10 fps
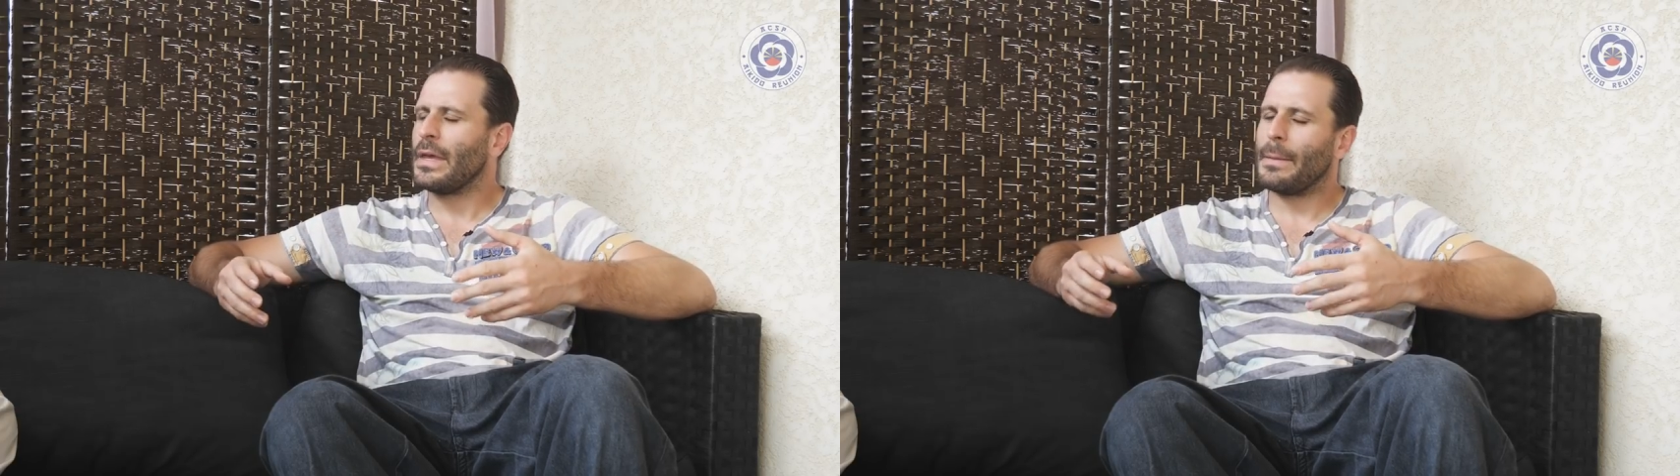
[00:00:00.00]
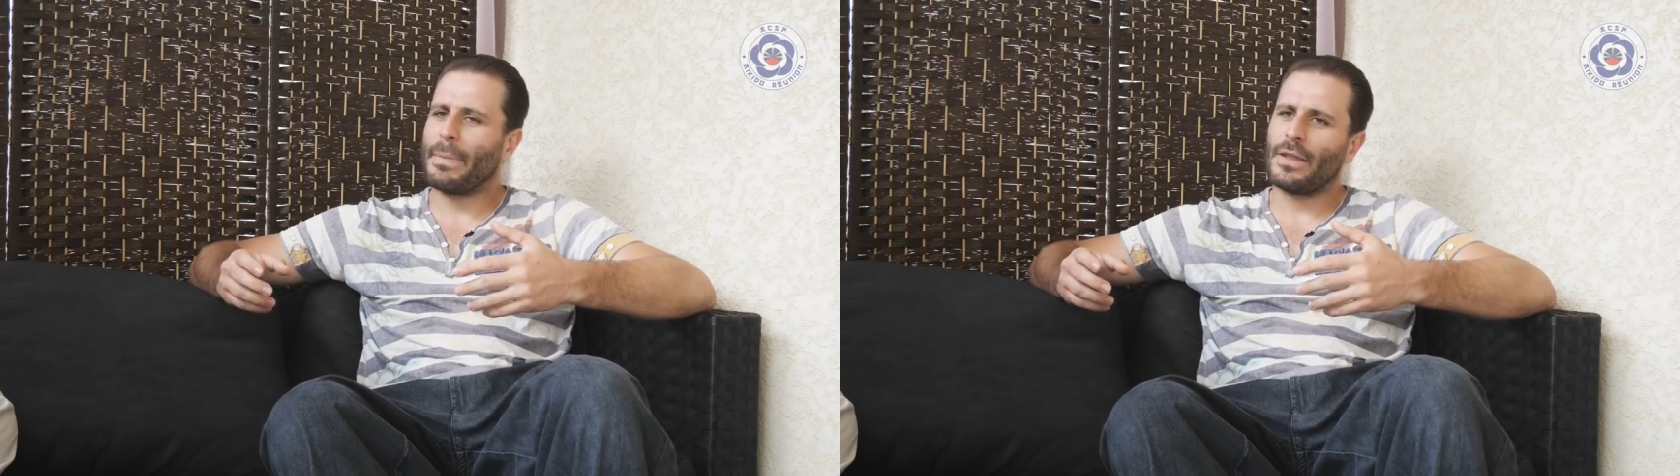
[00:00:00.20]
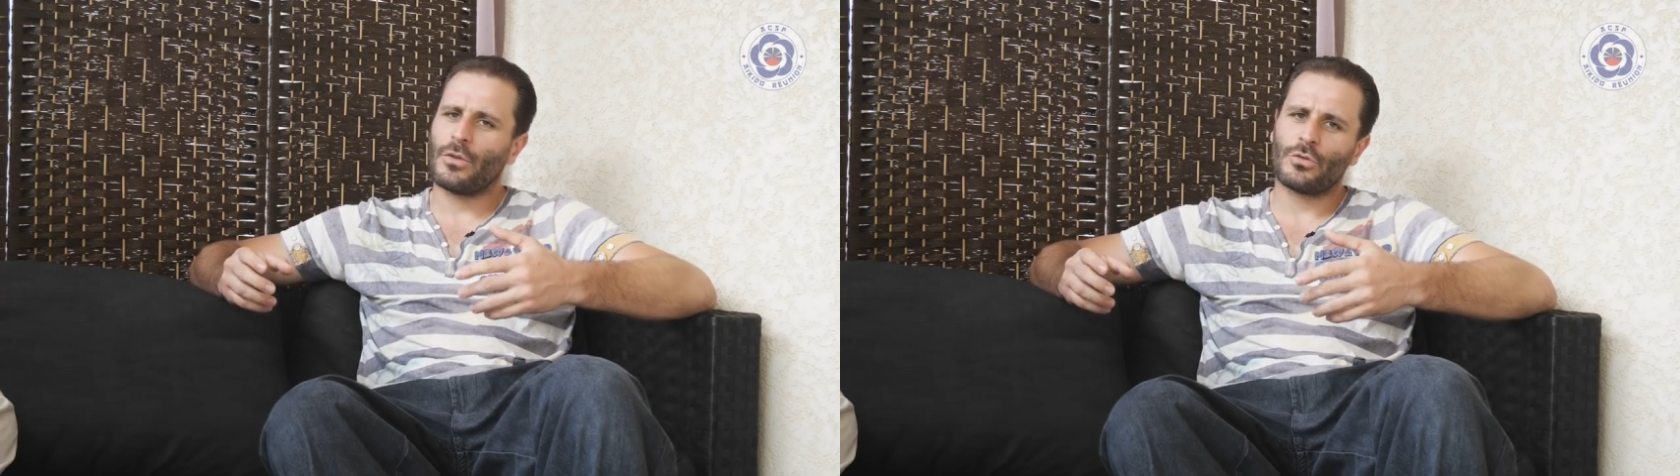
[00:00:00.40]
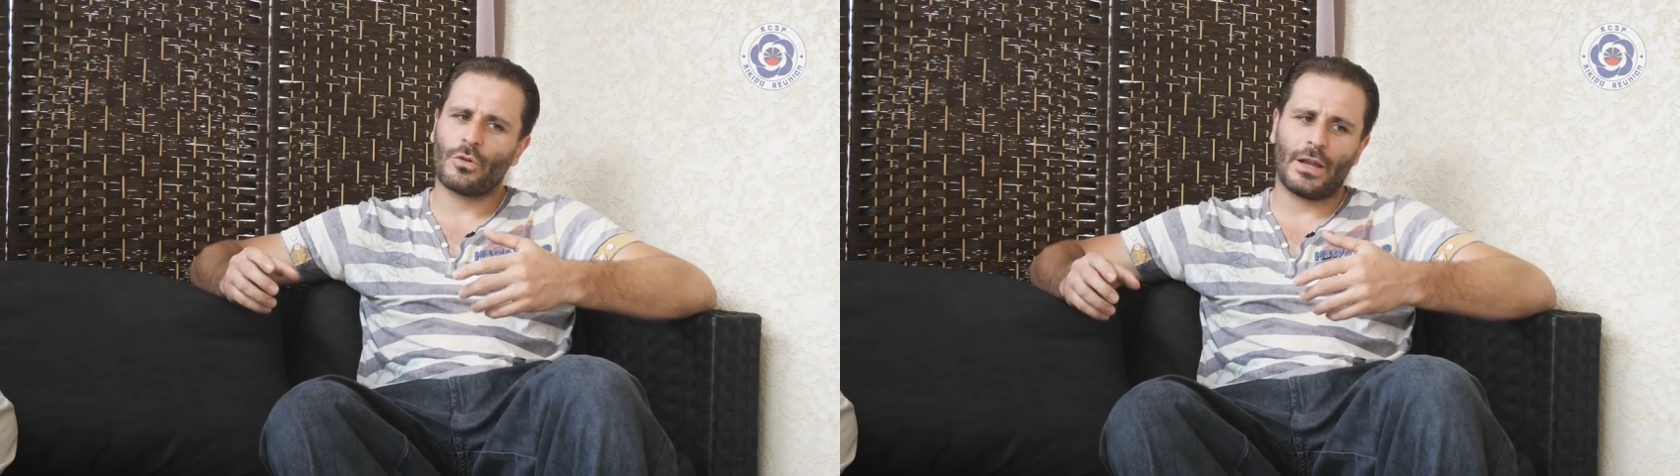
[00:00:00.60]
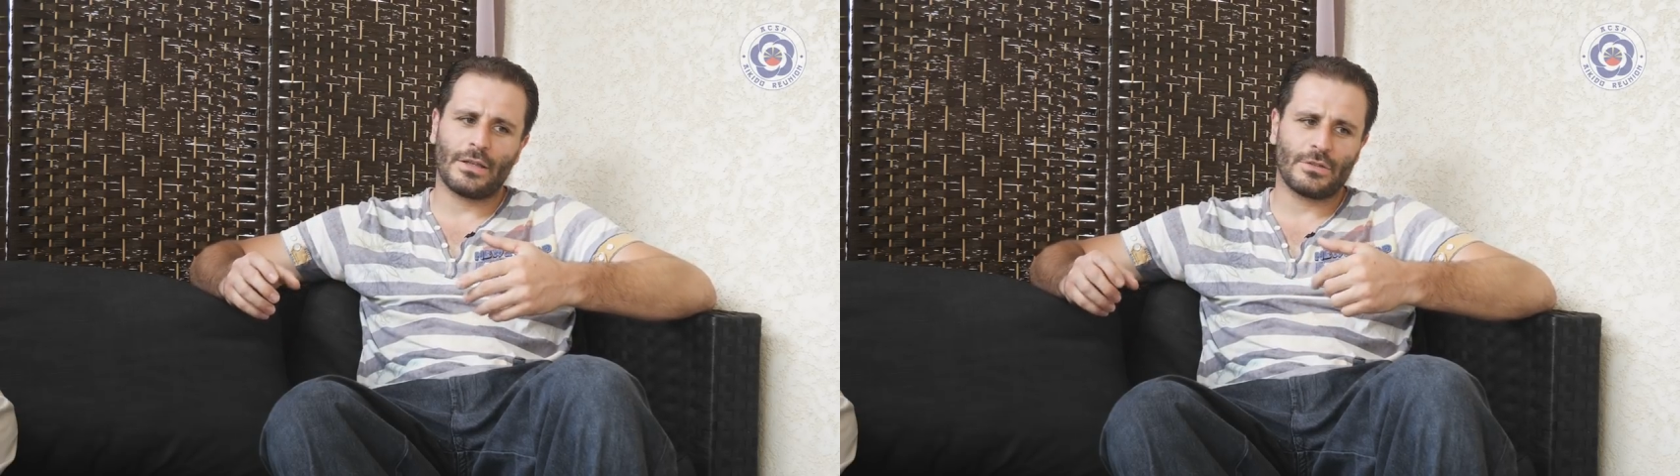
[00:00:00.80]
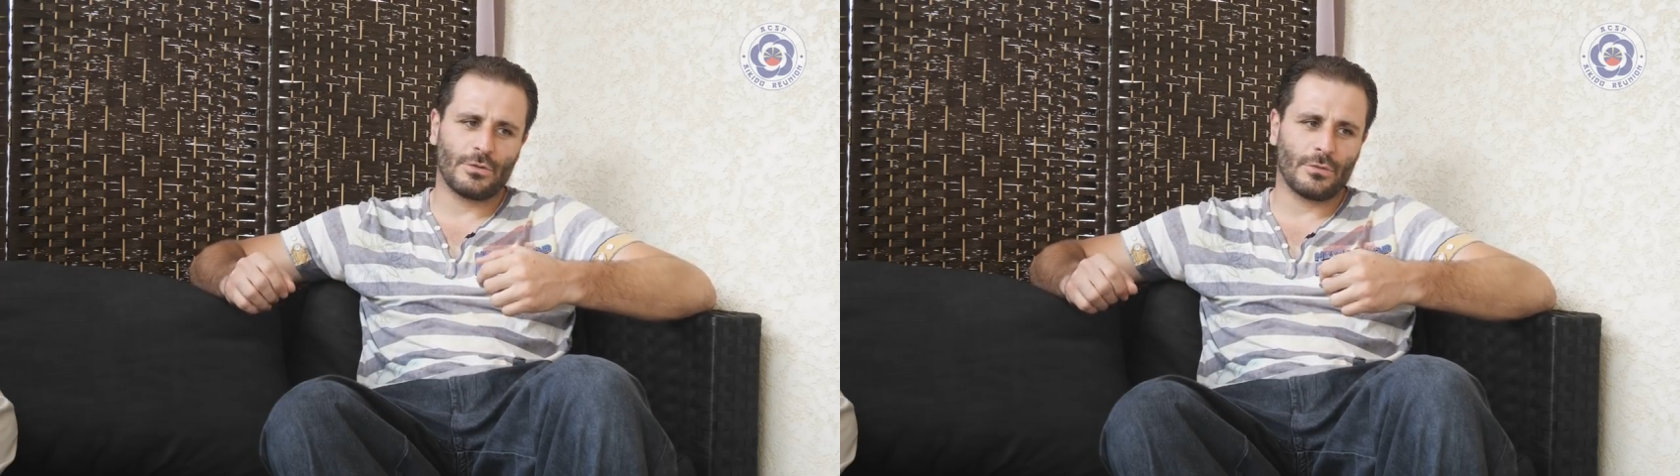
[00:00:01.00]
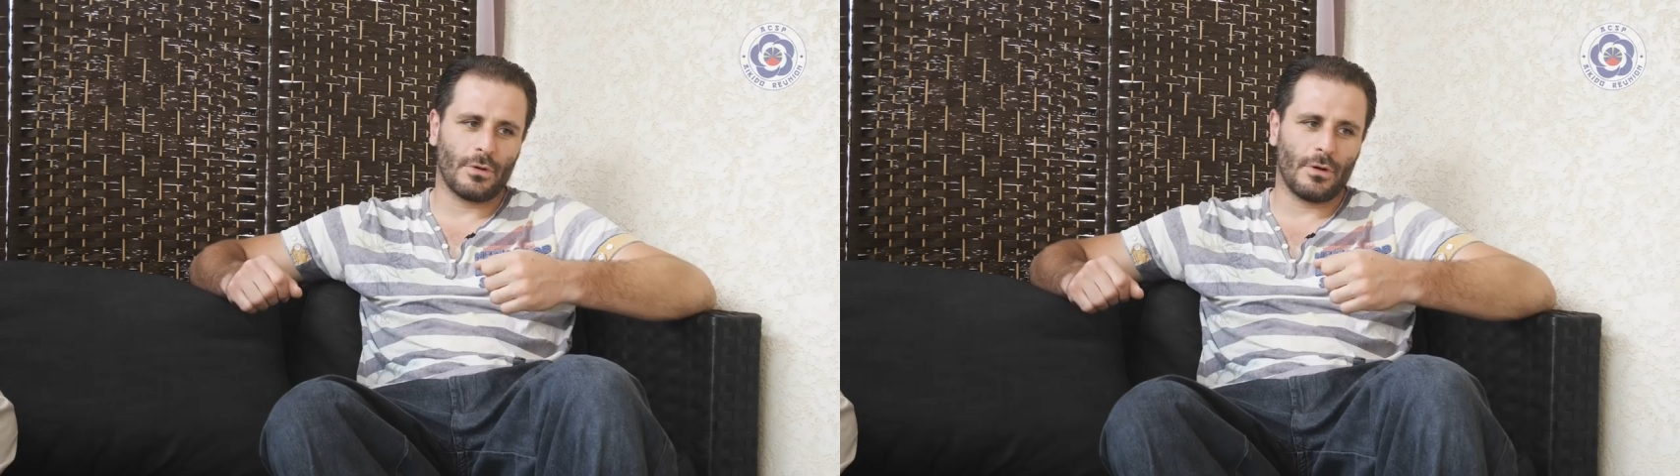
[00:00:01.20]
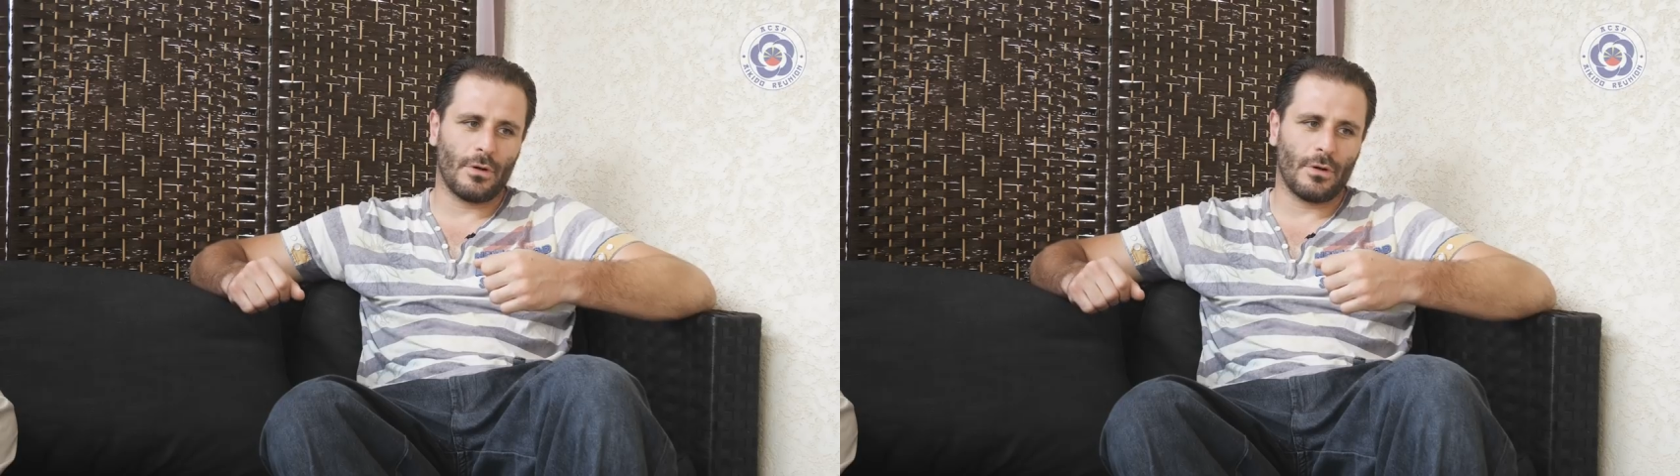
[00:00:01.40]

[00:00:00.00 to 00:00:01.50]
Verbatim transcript: Et pas dans une relation